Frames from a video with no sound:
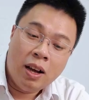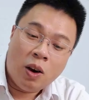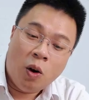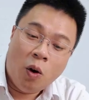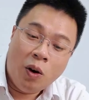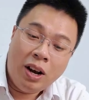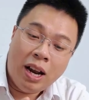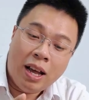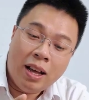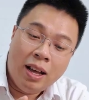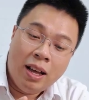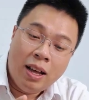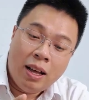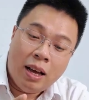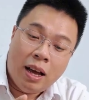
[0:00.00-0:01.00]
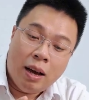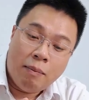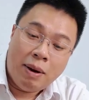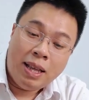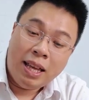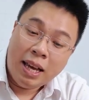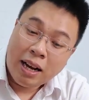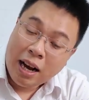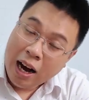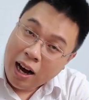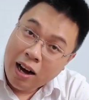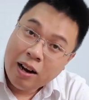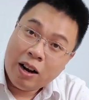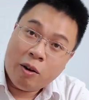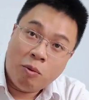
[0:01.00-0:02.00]
cối nè à, mấy chi
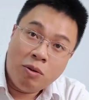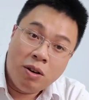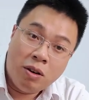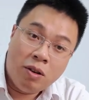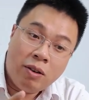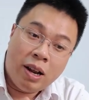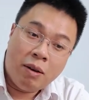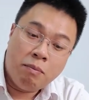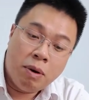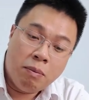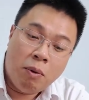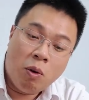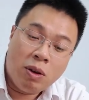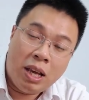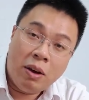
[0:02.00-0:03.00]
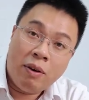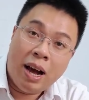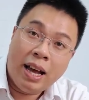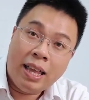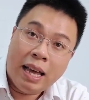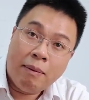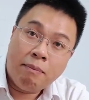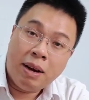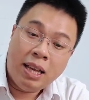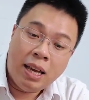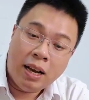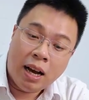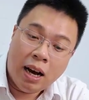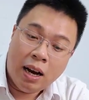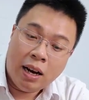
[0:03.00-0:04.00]
cơ này cũng được luôn nè 11 triệu 200 mấy
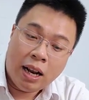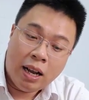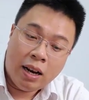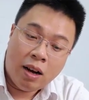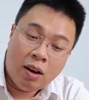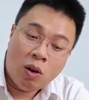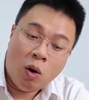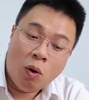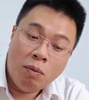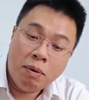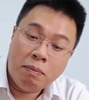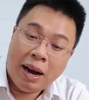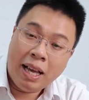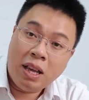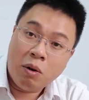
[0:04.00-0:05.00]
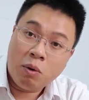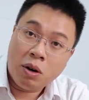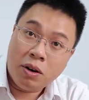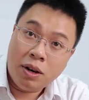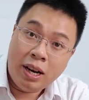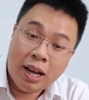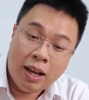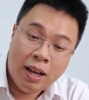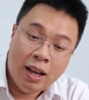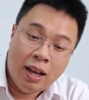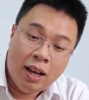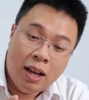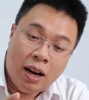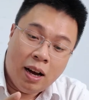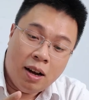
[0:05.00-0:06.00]
chi cơ này đó cối 17 triệu rưỡi nè
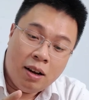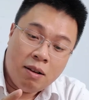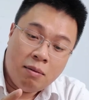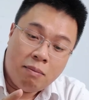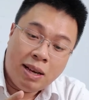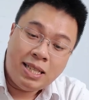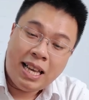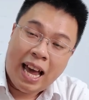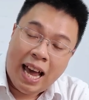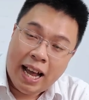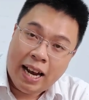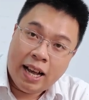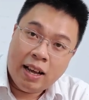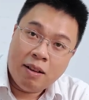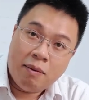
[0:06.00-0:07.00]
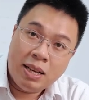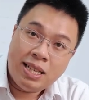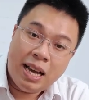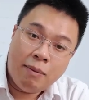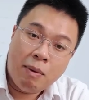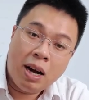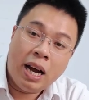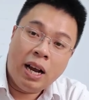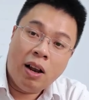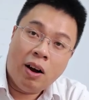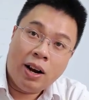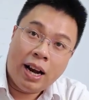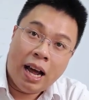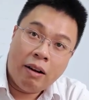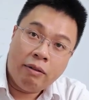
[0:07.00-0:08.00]
đó máy xe này máy xe bất kỳ
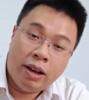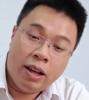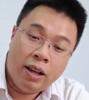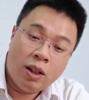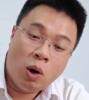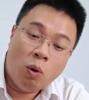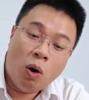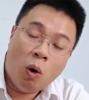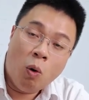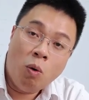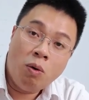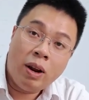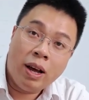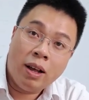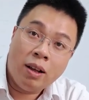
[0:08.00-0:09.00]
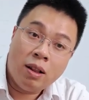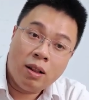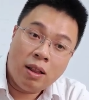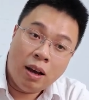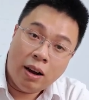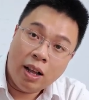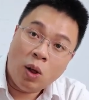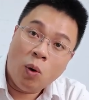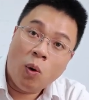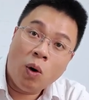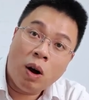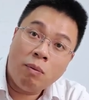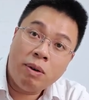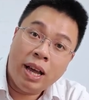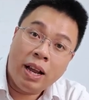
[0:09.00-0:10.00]
loại nào nè tủ ủ nè từ cái tủ
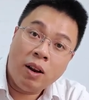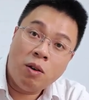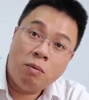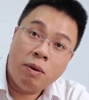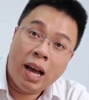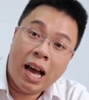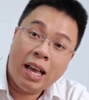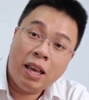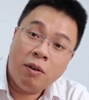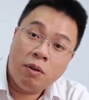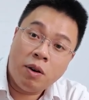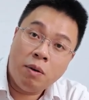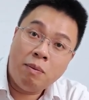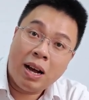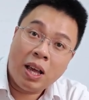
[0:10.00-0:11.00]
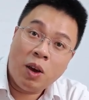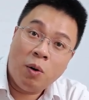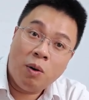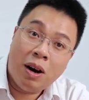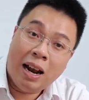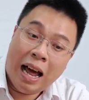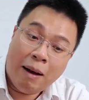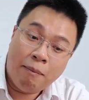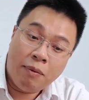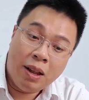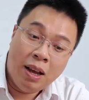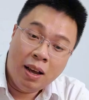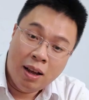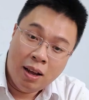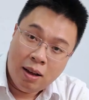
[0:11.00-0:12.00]
không điện luôn 12 triệu rưỡi mặc dù là làm
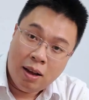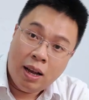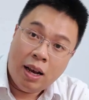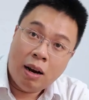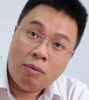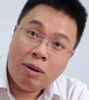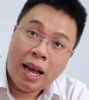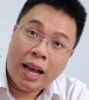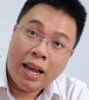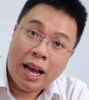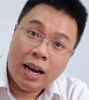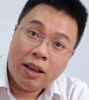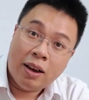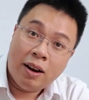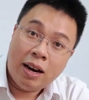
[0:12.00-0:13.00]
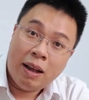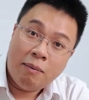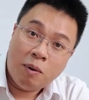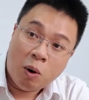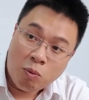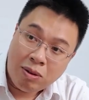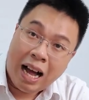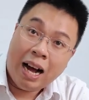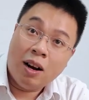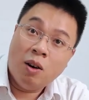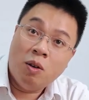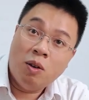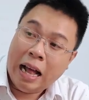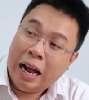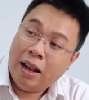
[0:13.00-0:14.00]
inox dày dặn cho anh em cũng tặng
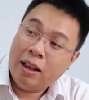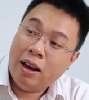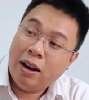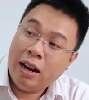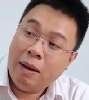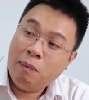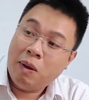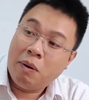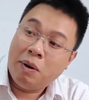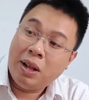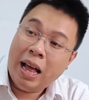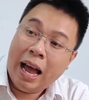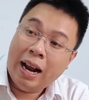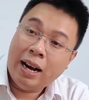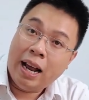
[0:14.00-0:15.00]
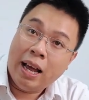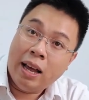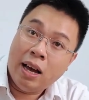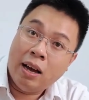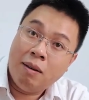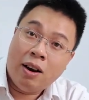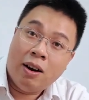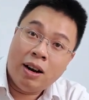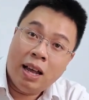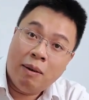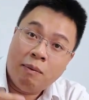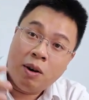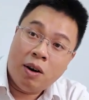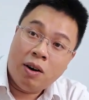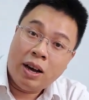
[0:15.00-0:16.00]
luôn tặng cho anh em trong cái tháng này ha cho anh
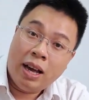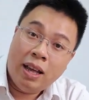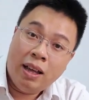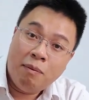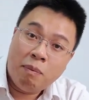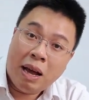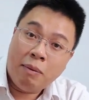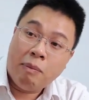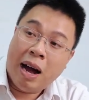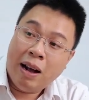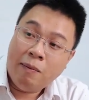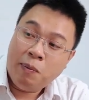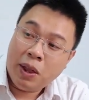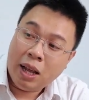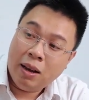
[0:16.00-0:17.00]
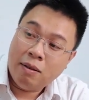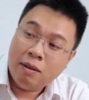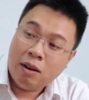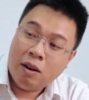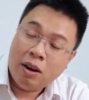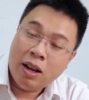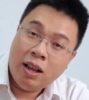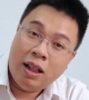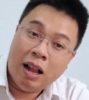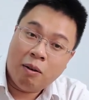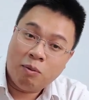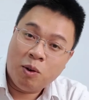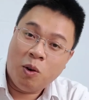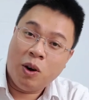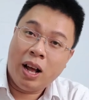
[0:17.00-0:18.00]
em có cái may mắn ừ, có cái
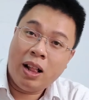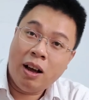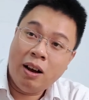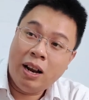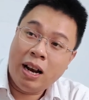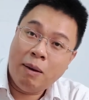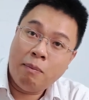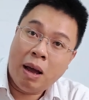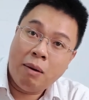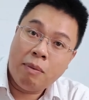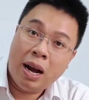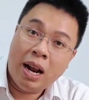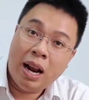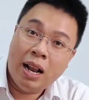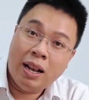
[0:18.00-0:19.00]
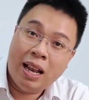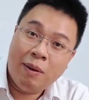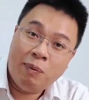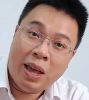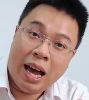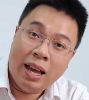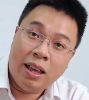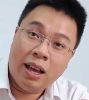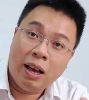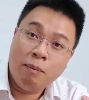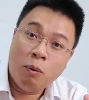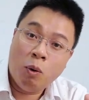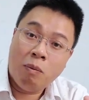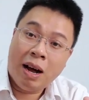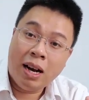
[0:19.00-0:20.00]
lọc đồ cái thứ anh em may mắn là anh em chạy những cái
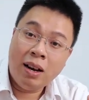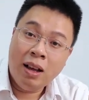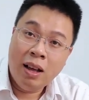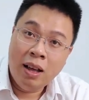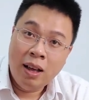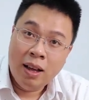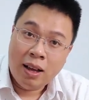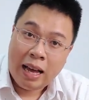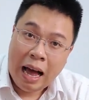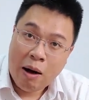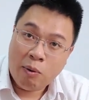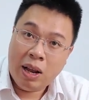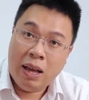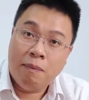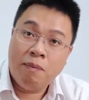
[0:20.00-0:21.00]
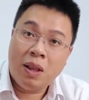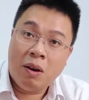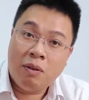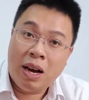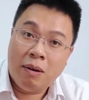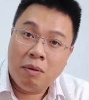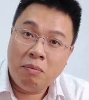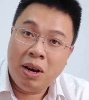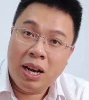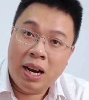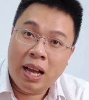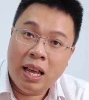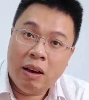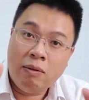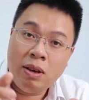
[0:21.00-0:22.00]
mùa bánh cao điểm trong ngành bánh mì
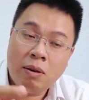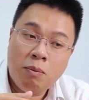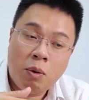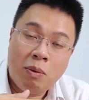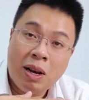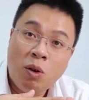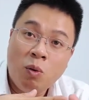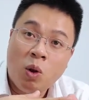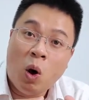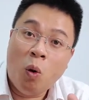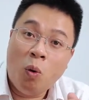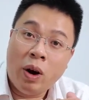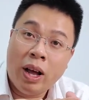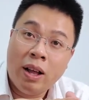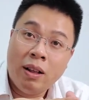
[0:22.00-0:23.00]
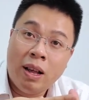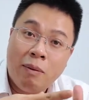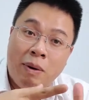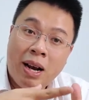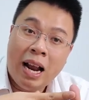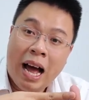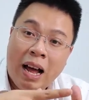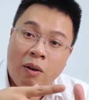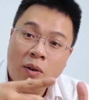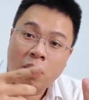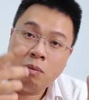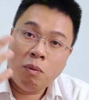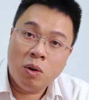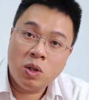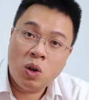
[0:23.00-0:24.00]
này giống như mùa bánh trung thu này thì bên hải cũng
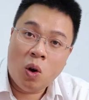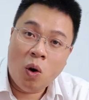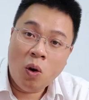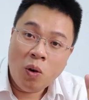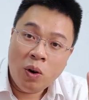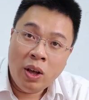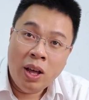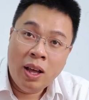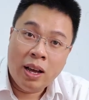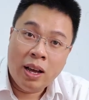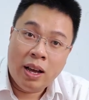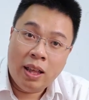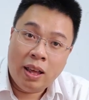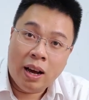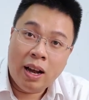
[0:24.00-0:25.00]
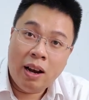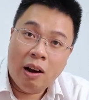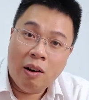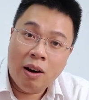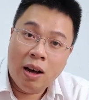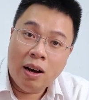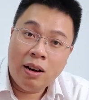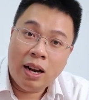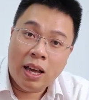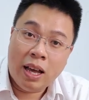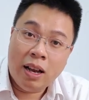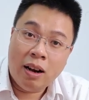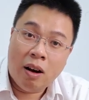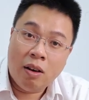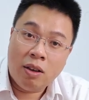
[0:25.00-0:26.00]
có một số cái những cái lò lớn này
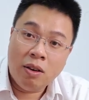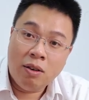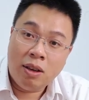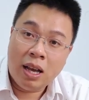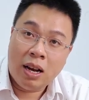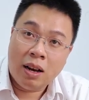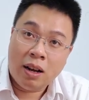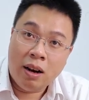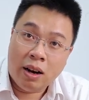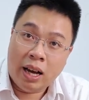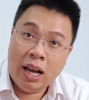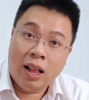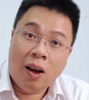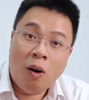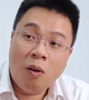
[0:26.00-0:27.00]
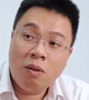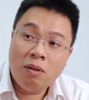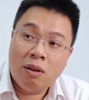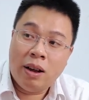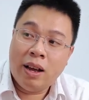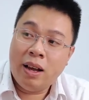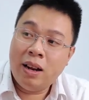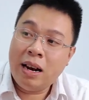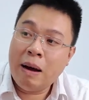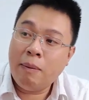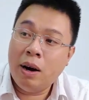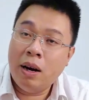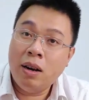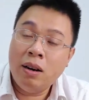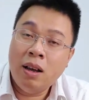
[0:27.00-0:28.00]
kia nọ chương trình cực kỳ tốt để đáp
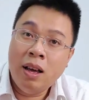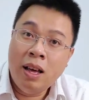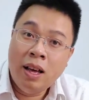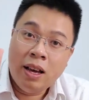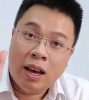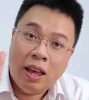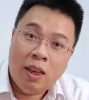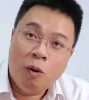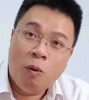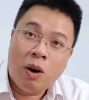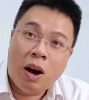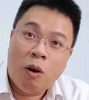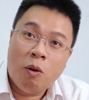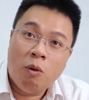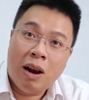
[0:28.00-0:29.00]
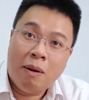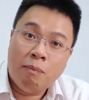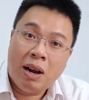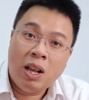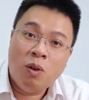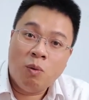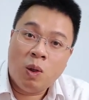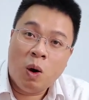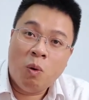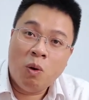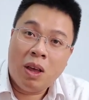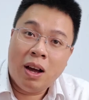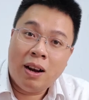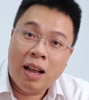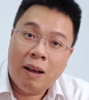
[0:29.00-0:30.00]
ứng cái nhu cầu làm bánh trung thu
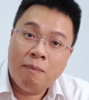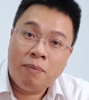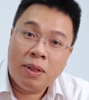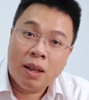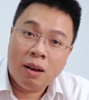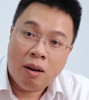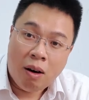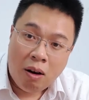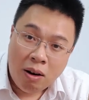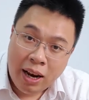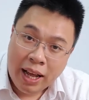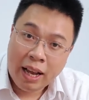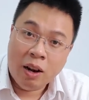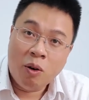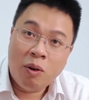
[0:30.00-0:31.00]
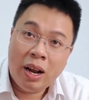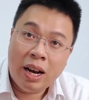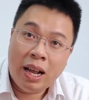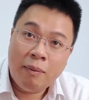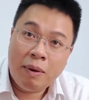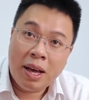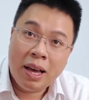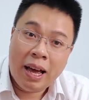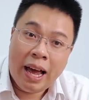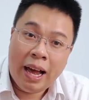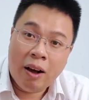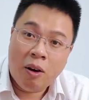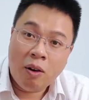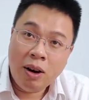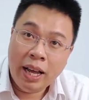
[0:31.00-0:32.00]
cho anh em có liền luôn anh em nghe
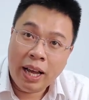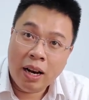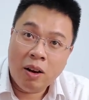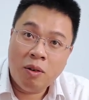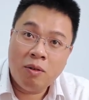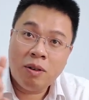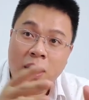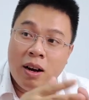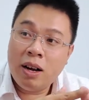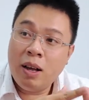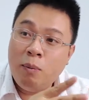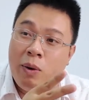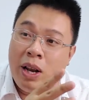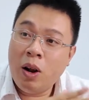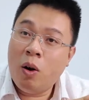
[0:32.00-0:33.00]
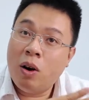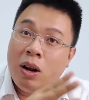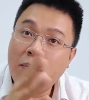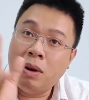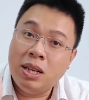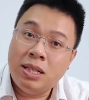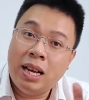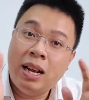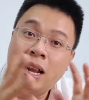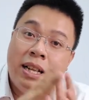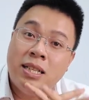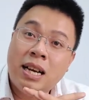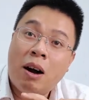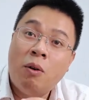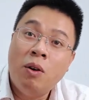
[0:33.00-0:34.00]
hàng có liền luôn đó cái video đó mình sẽ
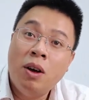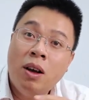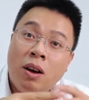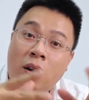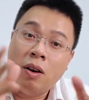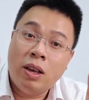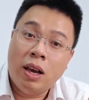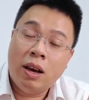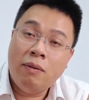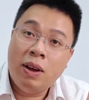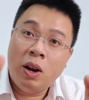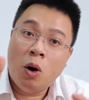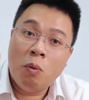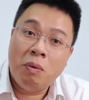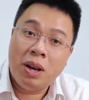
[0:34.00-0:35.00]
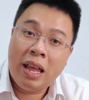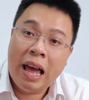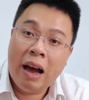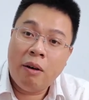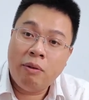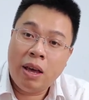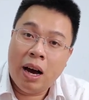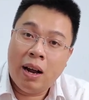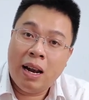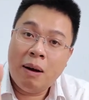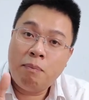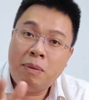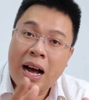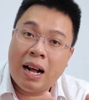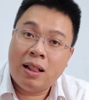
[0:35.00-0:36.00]
lên sau có những cái video mình giao nhận
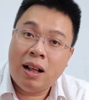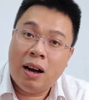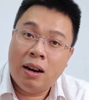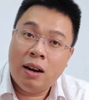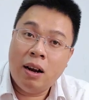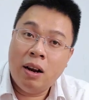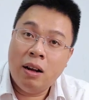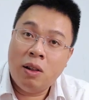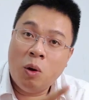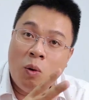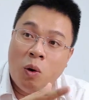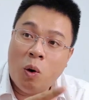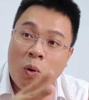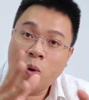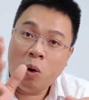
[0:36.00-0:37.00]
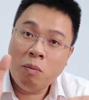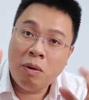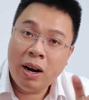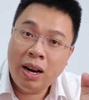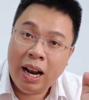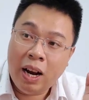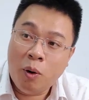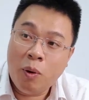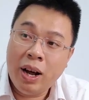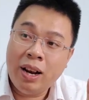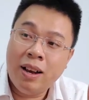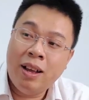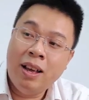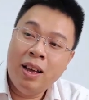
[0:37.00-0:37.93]
lắp đặt tận nơi thu cụ đổi mới đầy đủ hết